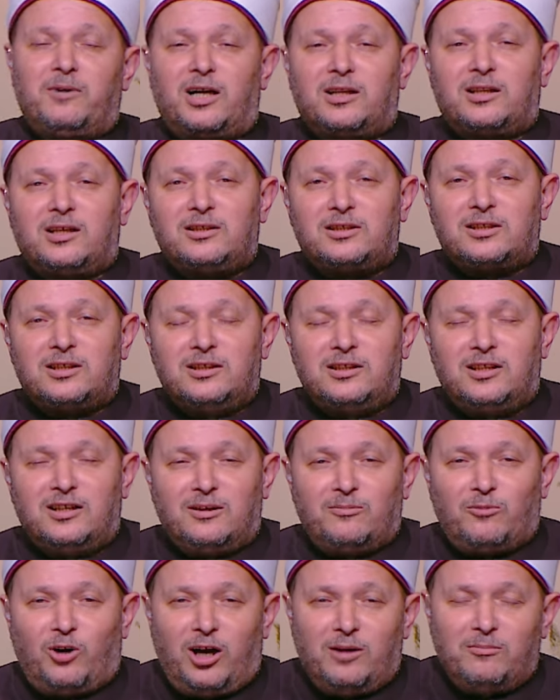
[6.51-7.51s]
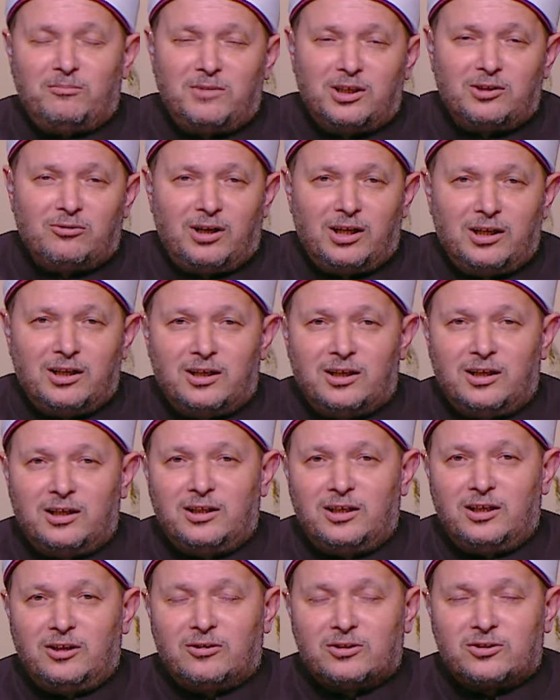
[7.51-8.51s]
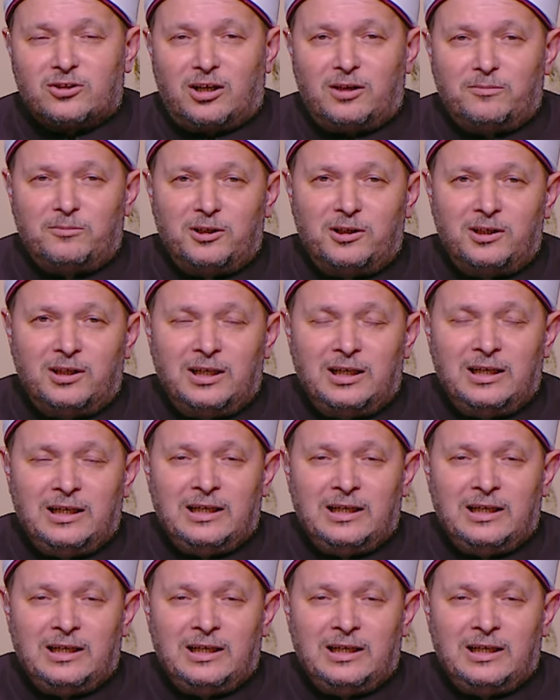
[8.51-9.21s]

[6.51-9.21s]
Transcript: بعده سيدنا محمد وعلى آله وصحبه